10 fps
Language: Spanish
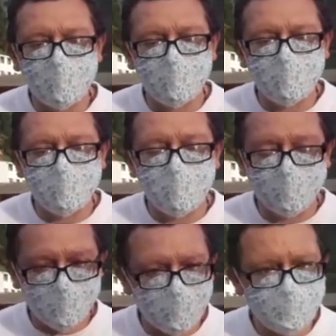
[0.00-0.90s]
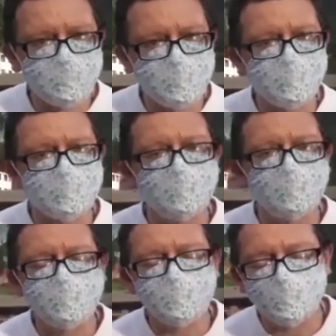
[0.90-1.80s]
la pandemia que se está pasando,
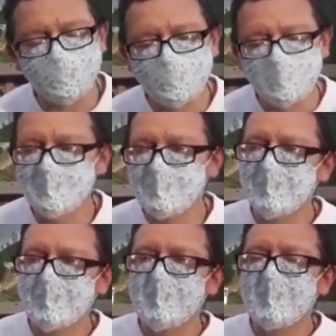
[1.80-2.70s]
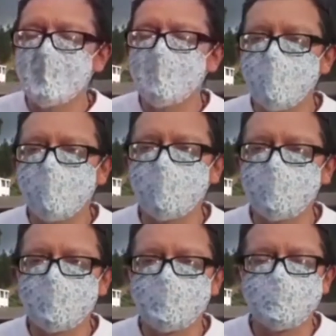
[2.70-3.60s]
pero
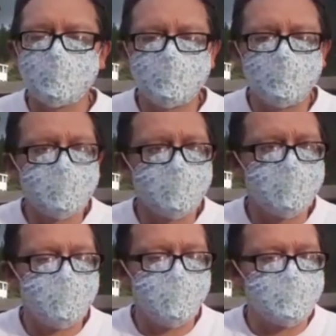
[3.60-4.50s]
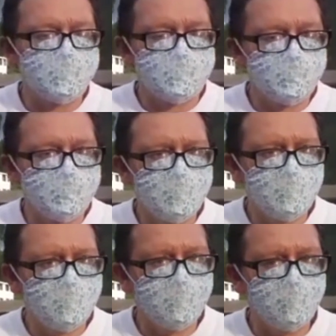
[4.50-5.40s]
entonces resulta que pues
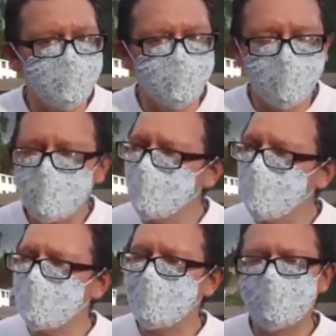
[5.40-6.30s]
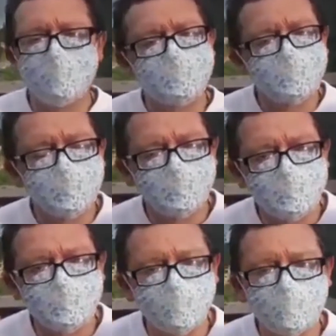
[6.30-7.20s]
eh, yo al ver, al ver esta
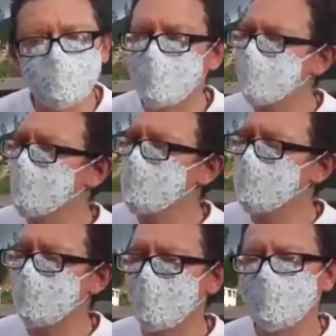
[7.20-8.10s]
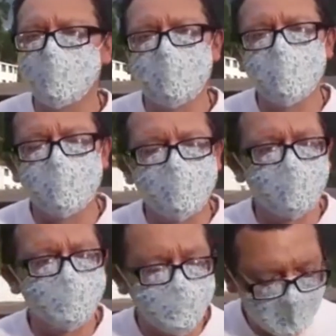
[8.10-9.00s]
situación y ver toda esa cantidad de vehículos,
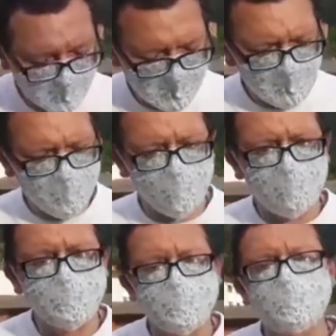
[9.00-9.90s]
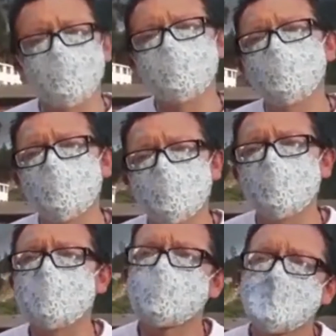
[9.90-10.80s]
de organizaciones unidas
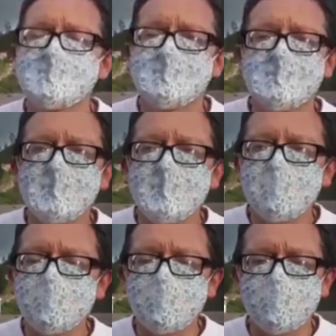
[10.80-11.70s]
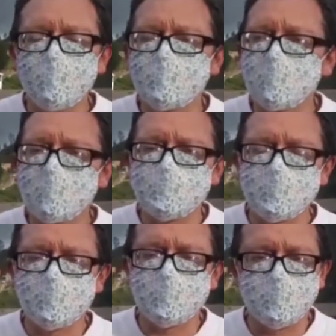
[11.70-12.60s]
y de muchas
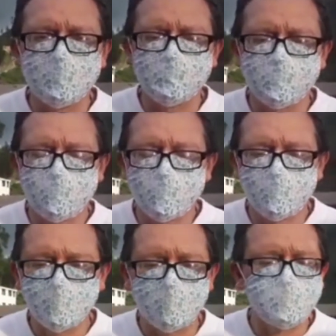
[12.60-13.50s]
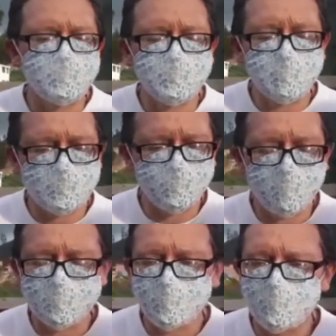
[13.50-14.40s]
eh, organizaciones que hacen parte
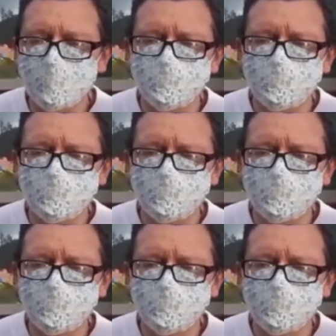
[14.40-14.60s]
de ella,